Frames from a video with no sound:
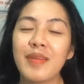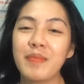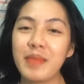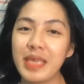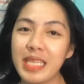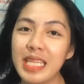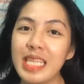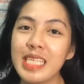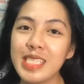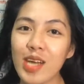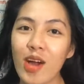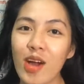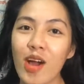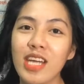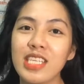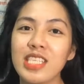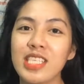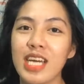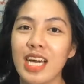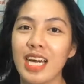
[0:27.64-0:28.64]
Miniso
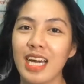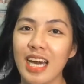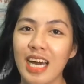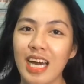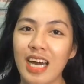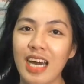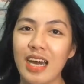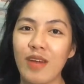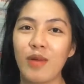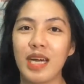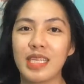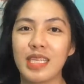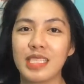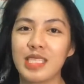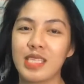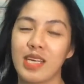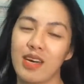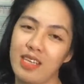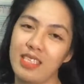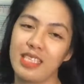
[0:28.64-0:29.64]
at saka
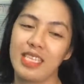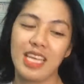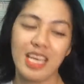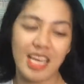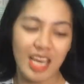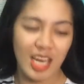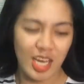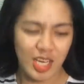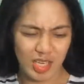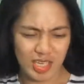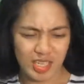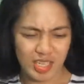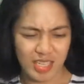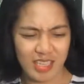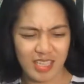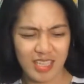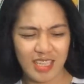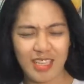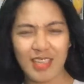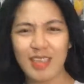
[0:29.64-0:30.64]
Watson. Ayun.
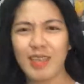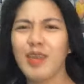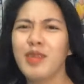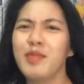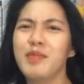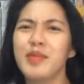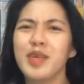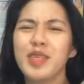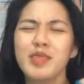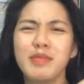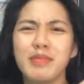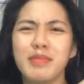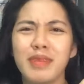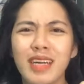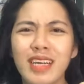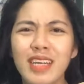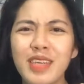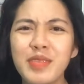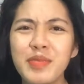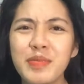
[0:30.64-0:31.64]
Ano ba?
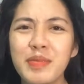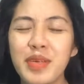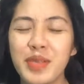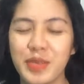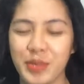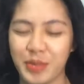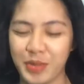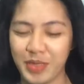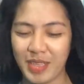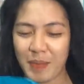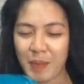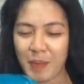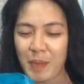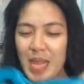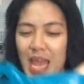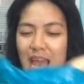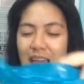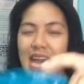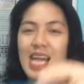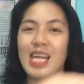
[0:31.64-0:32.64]
Diba? Ganun ba yun?
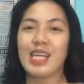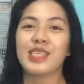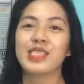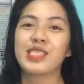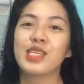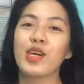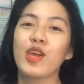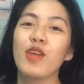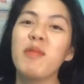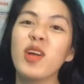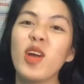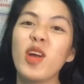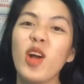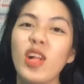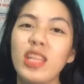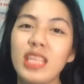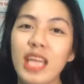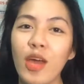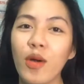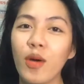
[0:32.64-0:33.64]
So yung
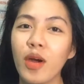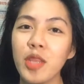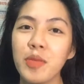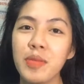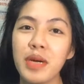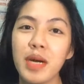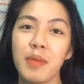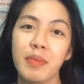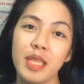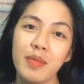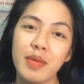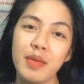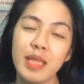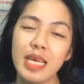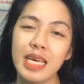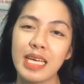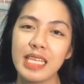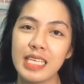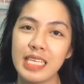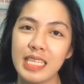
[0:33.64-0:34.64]
mag-haul tayo kung ano mga
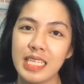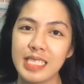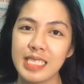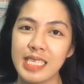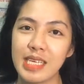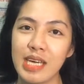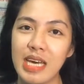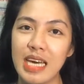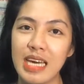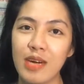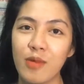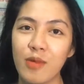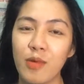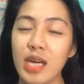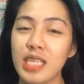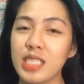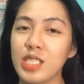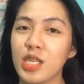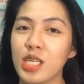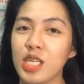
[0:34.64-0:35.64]
pinabiligan niya sa
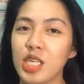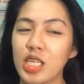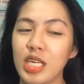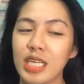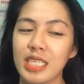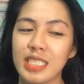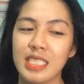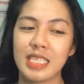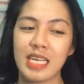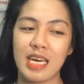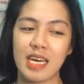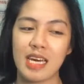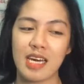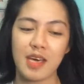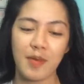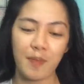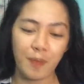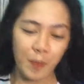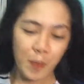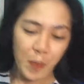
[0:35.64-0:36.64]
Watson at saka sa
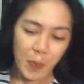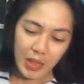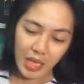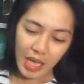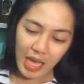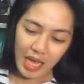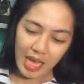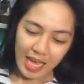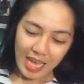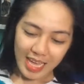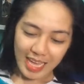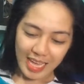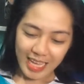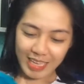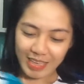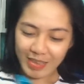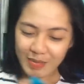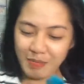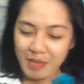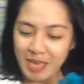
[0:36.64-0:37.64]

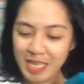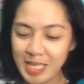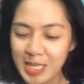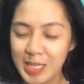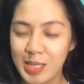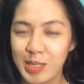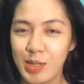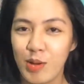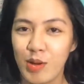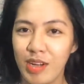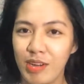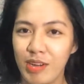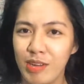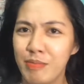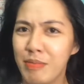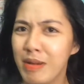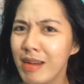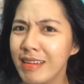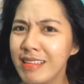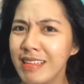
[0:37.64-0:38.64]
Miniso.
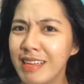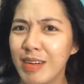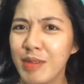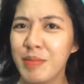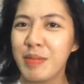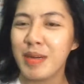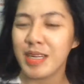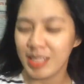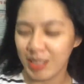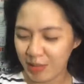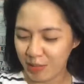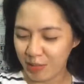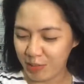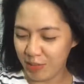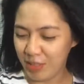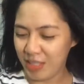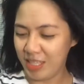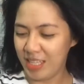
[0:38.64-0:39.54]
Pero kinakabahan ako.